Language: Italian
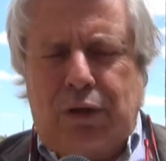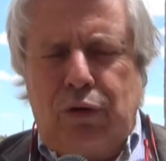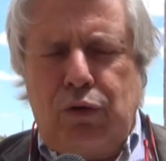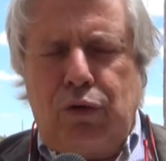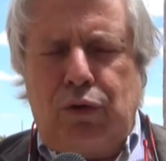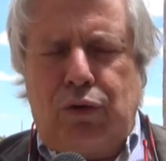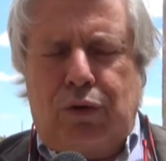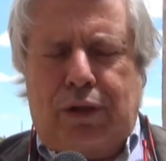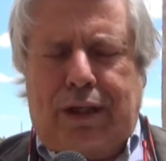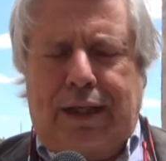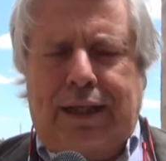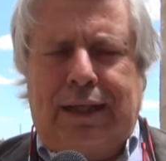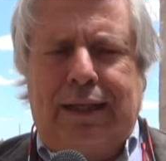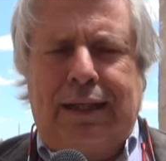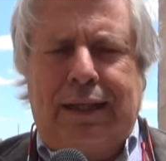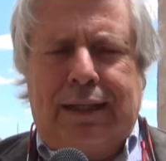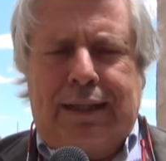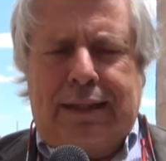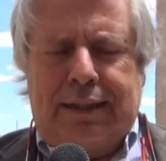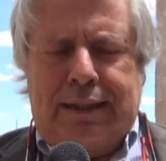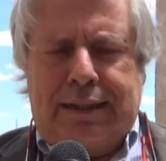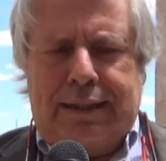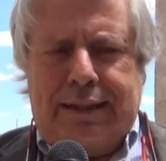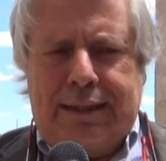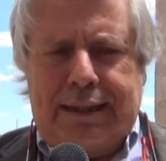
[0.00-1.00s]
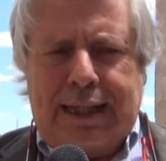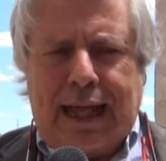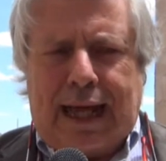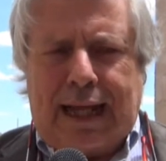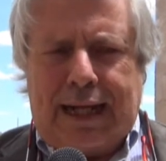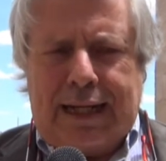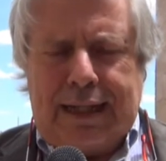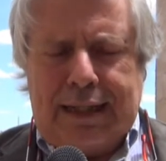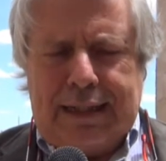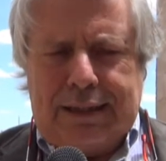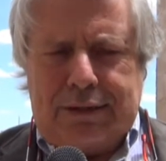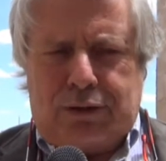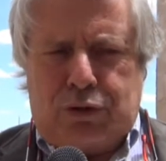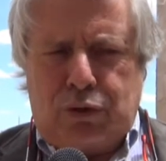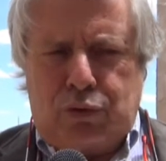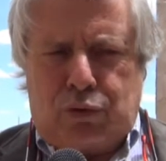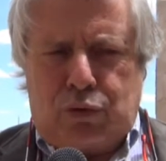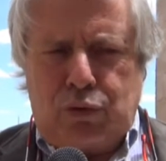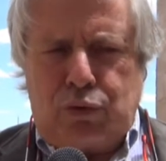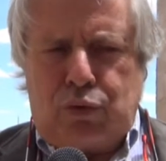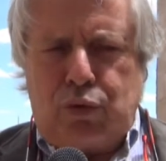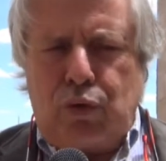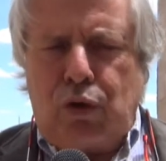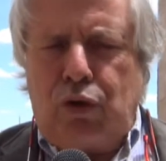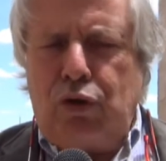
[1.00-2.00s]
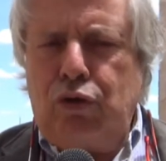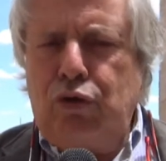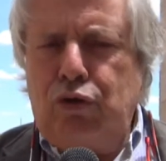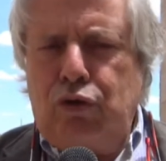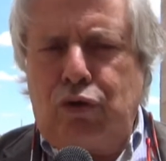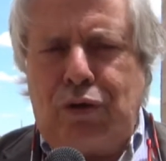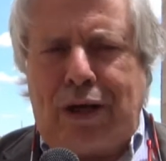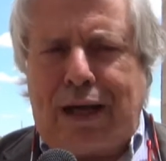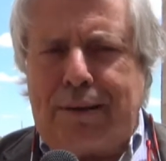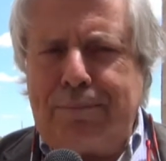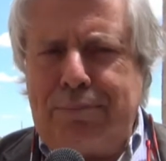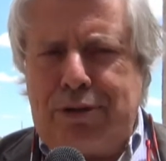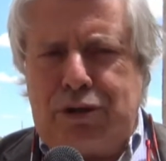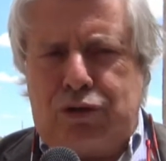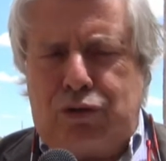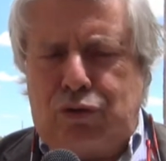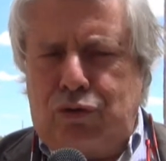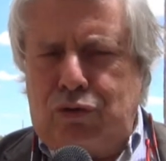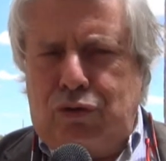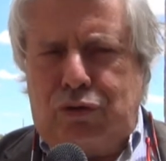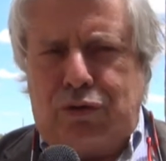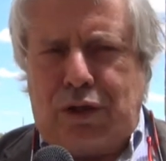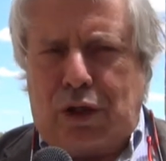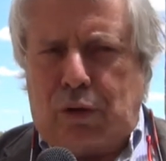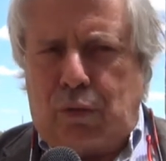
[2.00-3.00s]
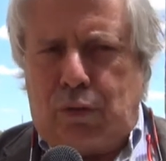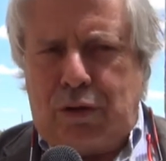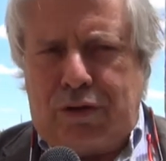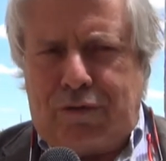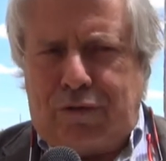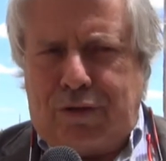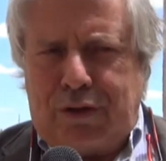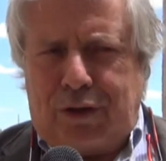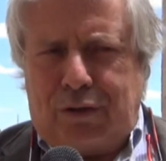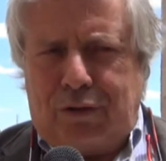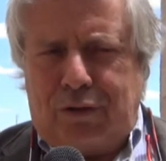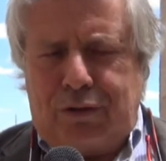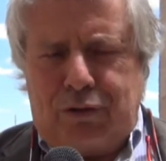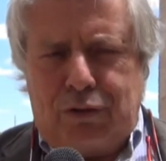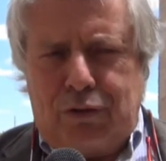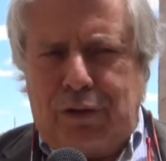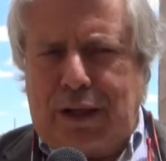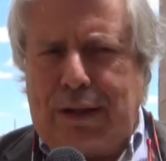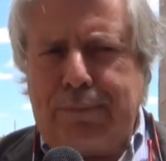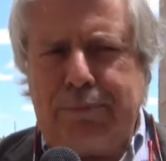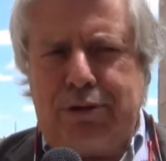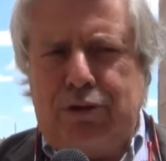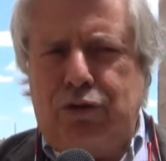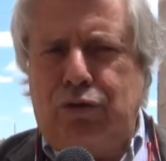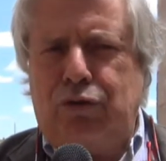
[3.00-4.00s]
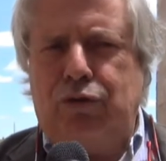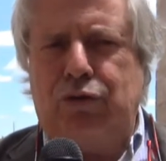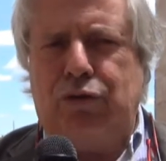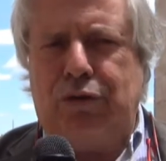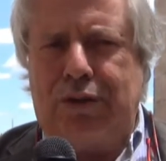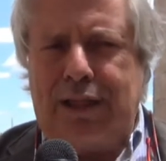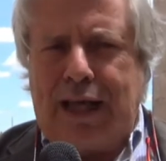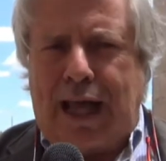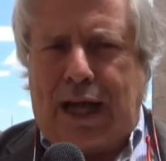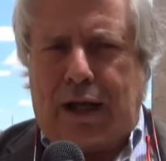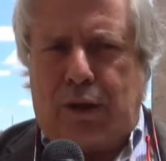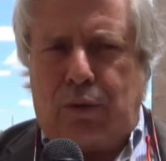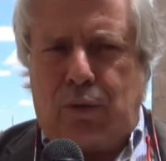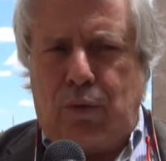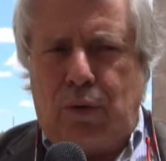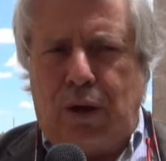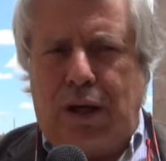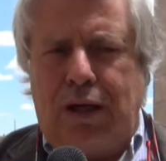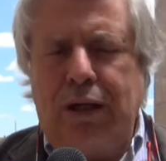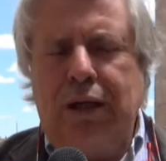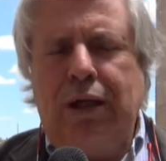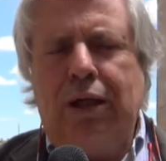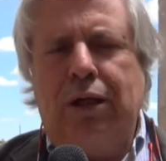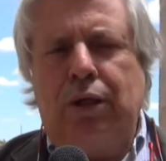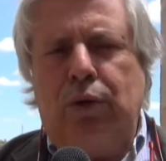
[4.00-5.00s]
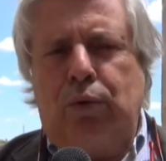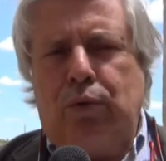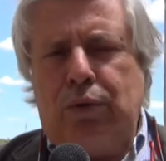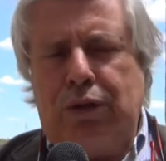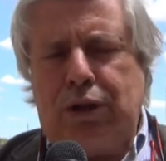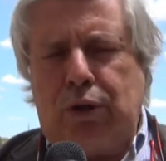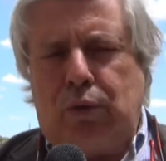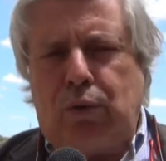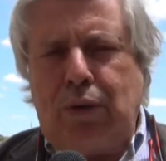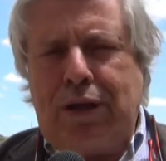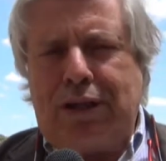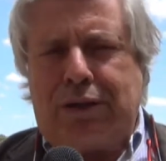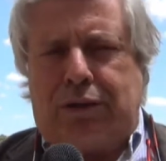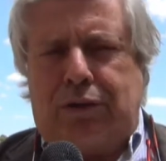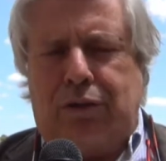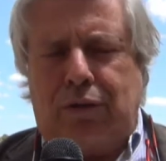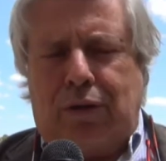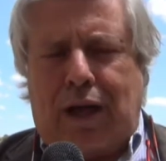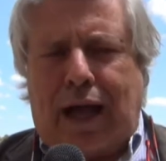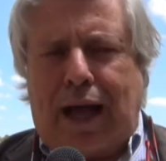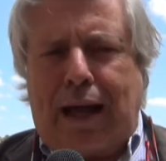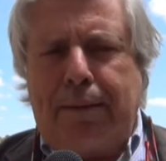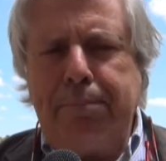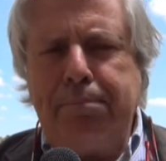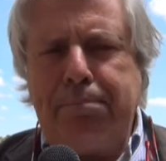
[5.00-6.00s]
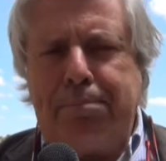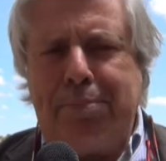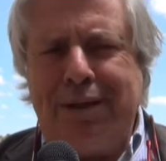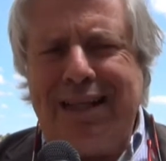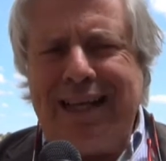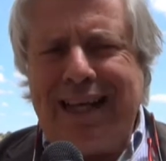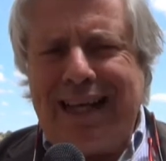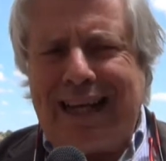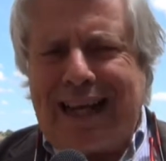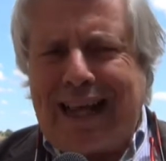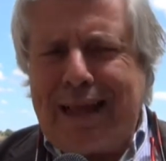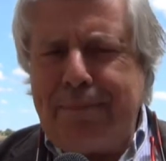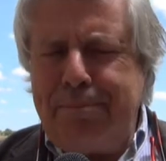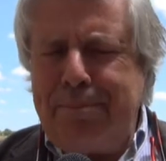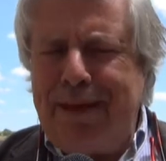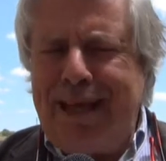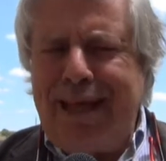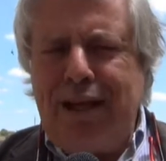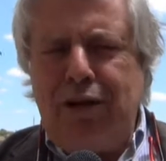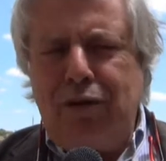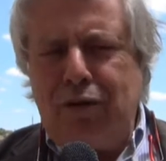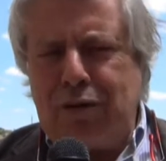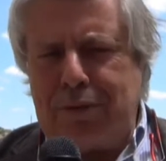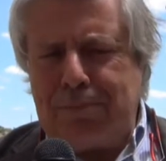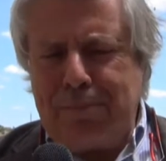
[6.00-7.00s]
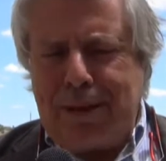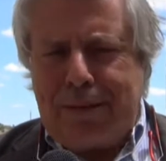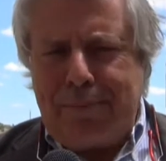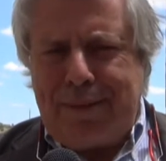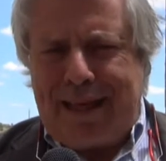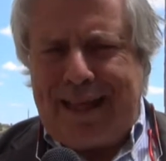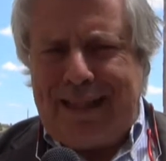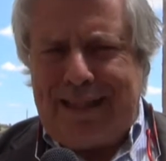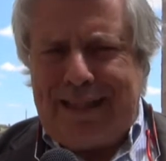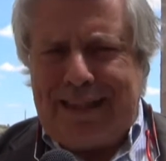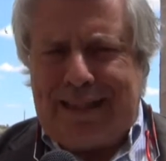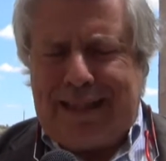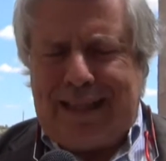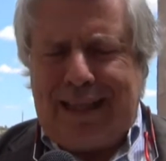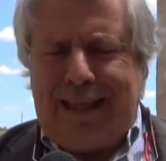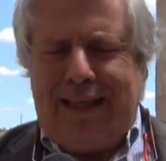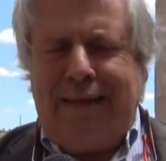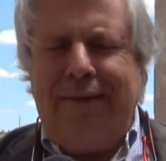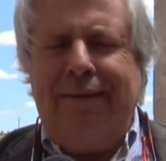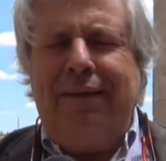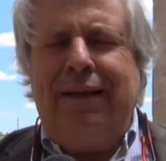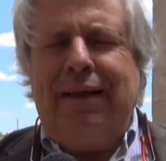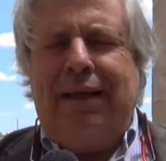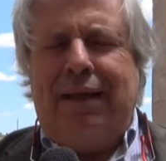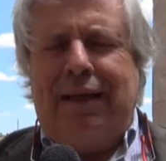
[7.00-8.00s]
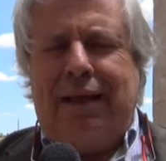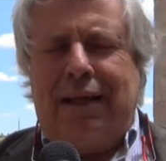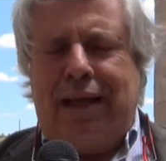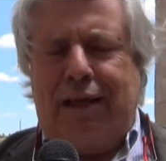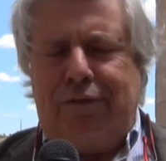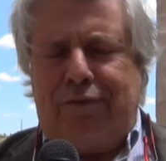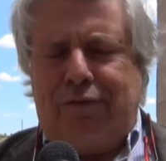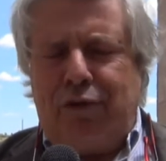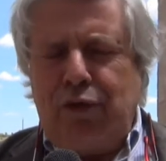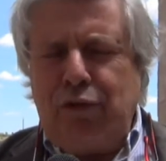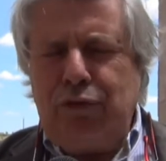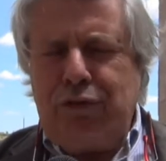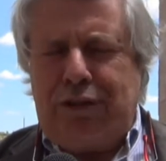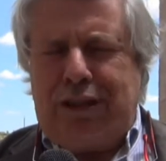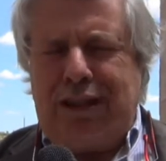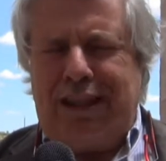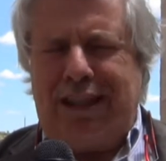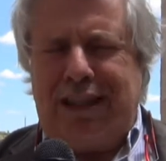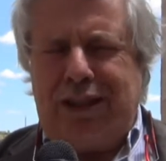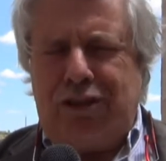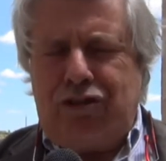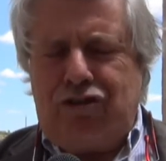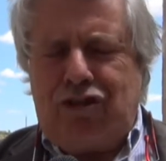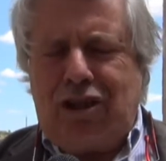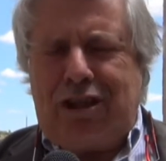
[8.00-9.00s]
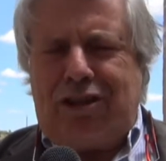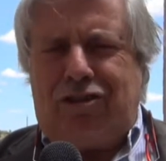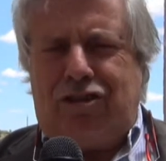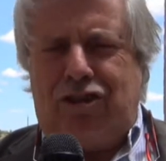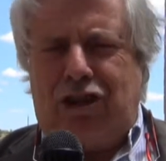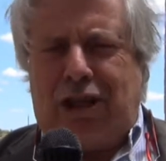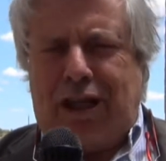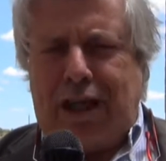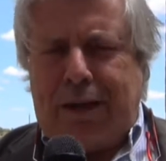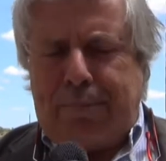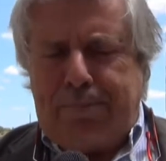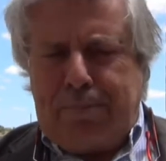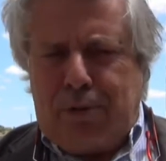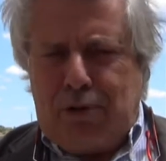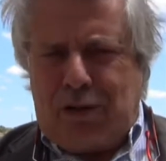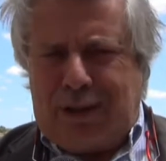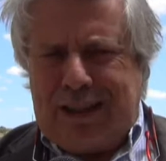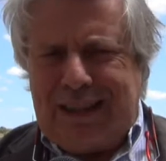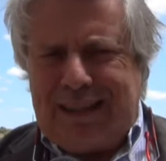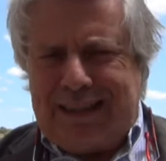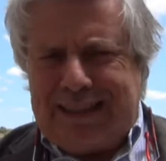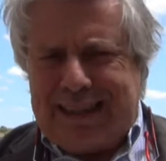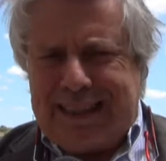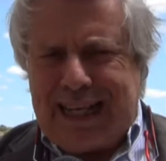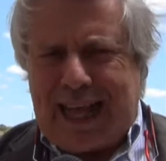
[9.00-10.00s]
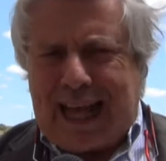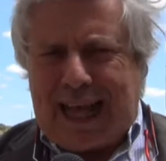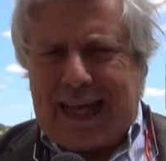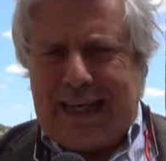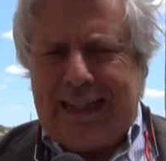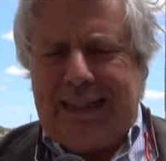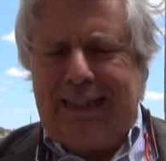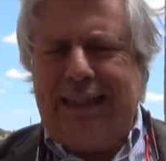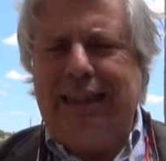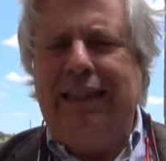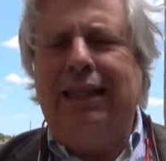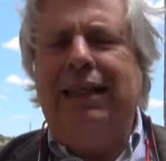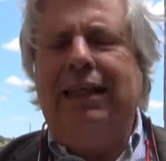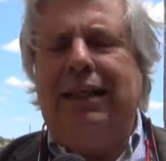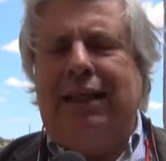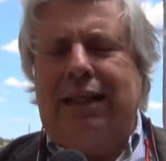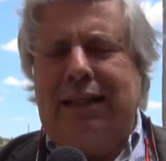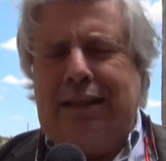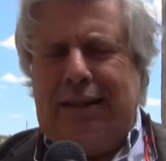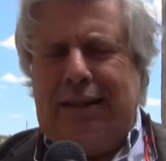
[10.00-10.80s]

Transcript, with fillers: calore dal sottosuolo non ha bisogno di acquifero, non ha bisogno di acqua. Quindi questo amplierebbe enormemente le fonti energetiche potenziali